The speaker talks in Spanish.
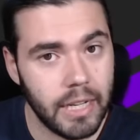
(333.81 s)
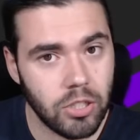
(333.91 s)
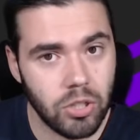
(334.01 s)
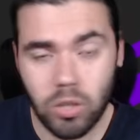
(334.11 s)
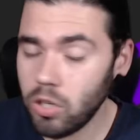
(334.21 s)

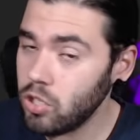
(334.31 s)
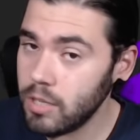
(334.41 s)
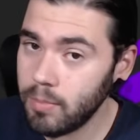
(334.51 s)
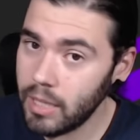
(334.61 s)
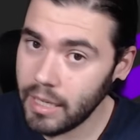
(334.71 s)
Esto no se
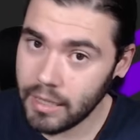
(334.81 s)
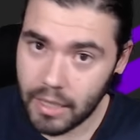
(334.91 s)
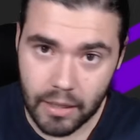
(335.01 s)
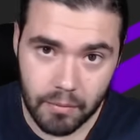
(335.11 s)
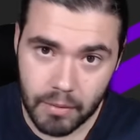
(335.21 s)
puede
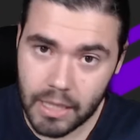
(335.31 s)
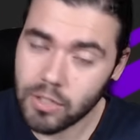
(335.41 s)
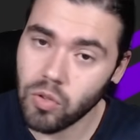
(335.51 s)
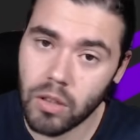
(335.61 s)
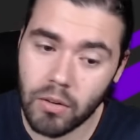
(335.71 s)
quitar, ¿vale?
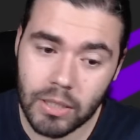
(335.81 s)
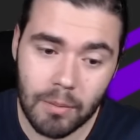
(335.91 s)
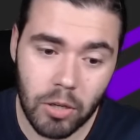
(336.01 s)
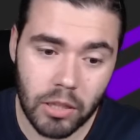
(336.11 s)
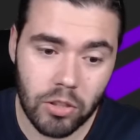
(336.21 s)
Es un
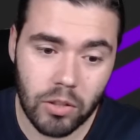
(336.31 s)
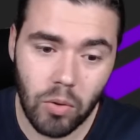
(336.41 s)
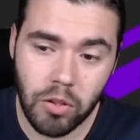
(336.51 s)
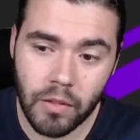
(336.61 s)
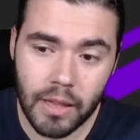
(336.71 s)
50% de
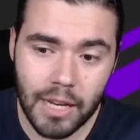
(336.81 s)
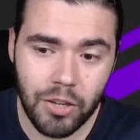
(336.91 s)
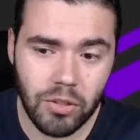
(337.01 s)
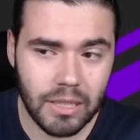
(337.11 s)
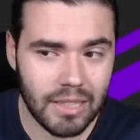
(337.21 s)
reducción de
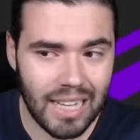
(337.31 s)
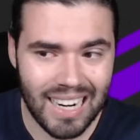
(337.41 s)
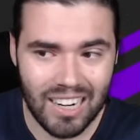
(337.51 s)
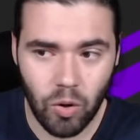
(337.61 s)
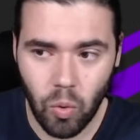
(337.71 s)
daño,
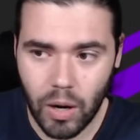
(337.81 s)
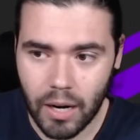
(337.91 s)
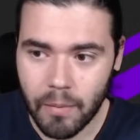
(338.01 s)
tal cual.